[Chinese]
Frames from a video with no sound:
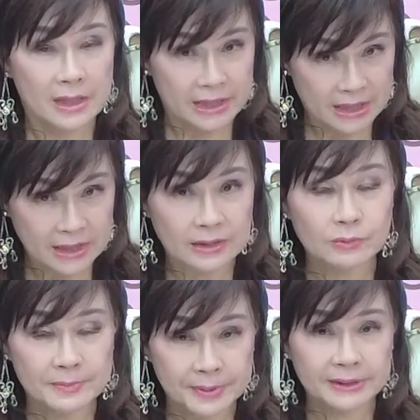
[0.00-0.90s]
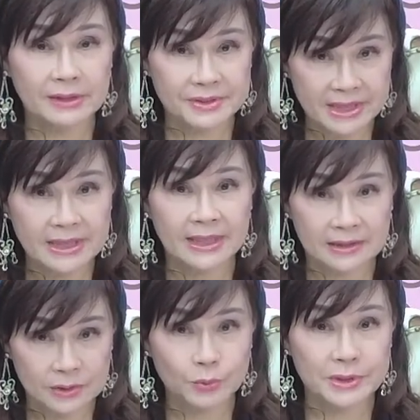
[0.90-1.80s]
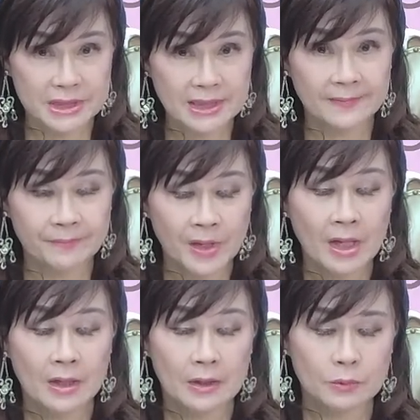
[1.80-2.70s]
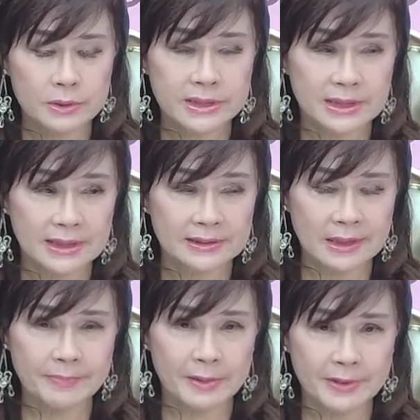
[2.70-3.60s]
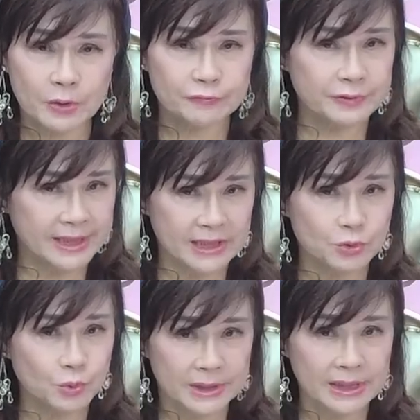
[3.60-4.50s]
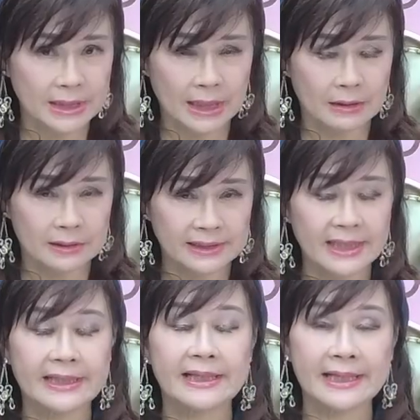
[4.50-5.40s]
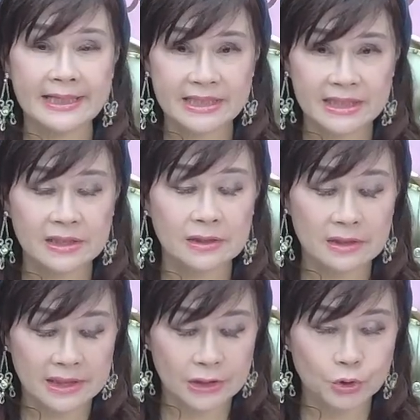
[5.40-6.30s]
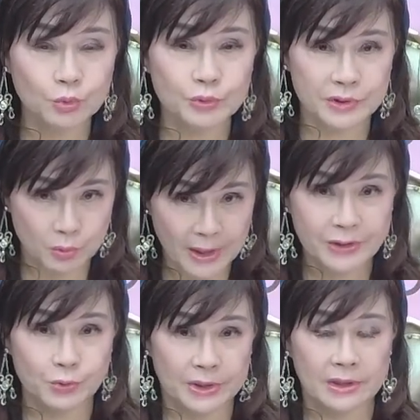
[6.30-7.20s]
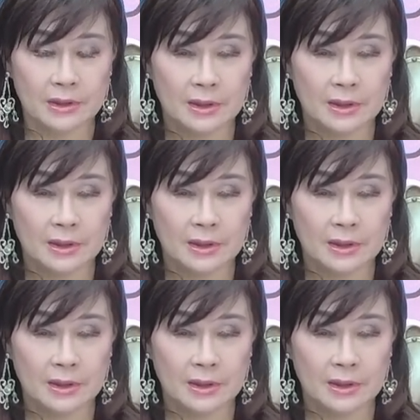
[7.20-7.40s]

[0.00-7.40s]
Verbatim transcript: 你可能会碰到这样的对象，或者呢，他表面功夫跟你做得很好，但内心一肚子坏水，